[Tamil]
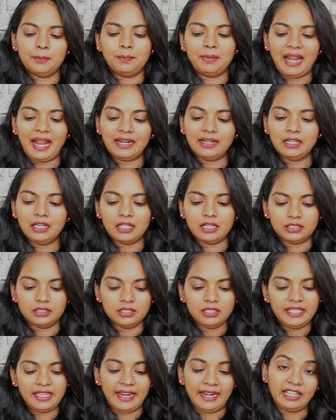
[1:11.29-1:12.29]
பிராண்ட்ல
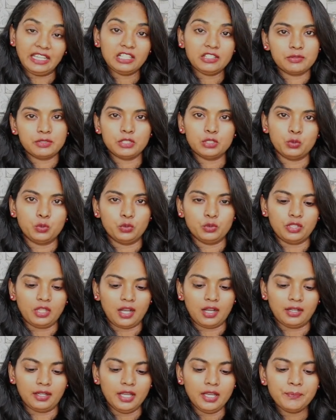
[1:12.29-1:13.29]
இருந்து எனக்கு வந்து
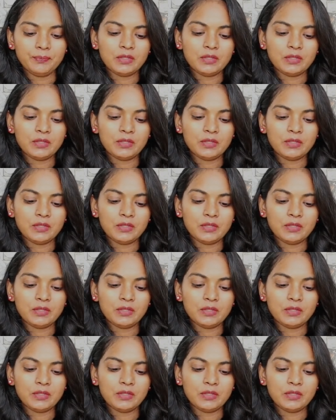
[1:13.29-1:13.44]
கொடுத்தாங்க